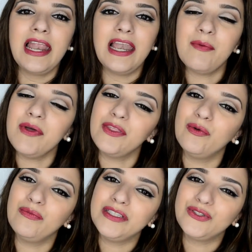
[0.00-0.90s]
Les mando
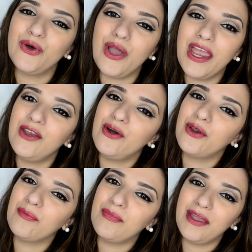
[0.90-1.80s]
un beso
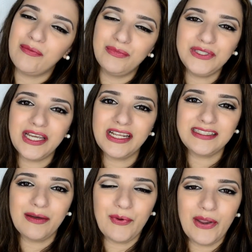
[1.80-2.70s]
enorme, muchas
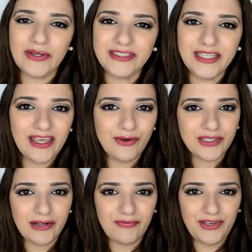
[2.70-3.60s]
gracias por haberse quedado
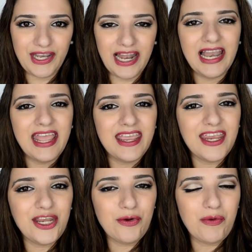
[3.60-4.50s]
hasta el final
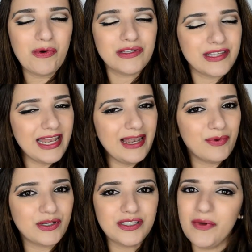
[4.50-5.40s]
y nos vemos en la
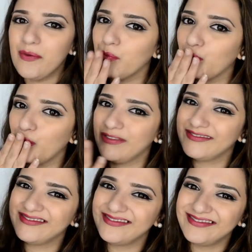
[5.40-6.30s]
próxima.
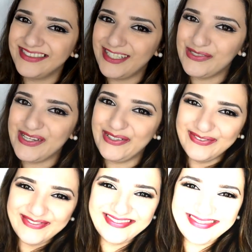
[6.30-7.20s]
Chao,
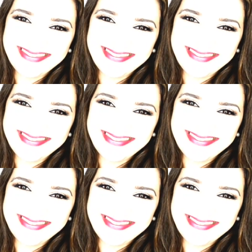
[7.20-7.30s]
chao.